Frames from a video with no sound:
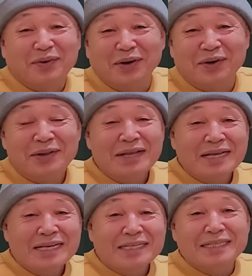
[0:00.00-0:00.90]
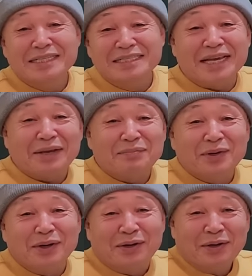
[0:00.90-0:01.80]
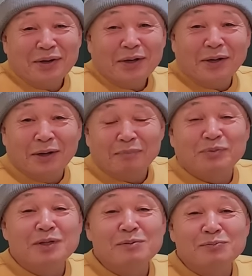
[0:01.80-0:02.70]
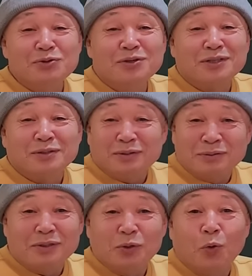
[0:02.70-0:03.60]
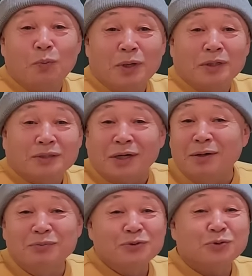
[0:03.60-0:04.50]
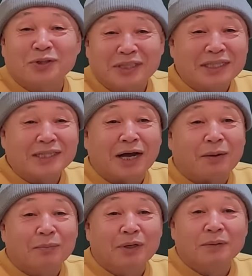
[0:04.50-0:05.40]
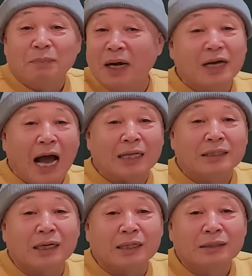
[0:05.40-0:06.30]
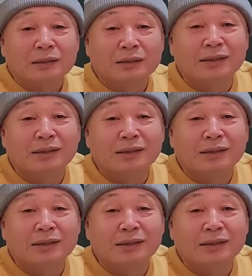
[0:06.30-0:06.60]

뭐 인생 뭐 에? 밀물이 오면 썰물도 있다 뭐 별거 아니다 이런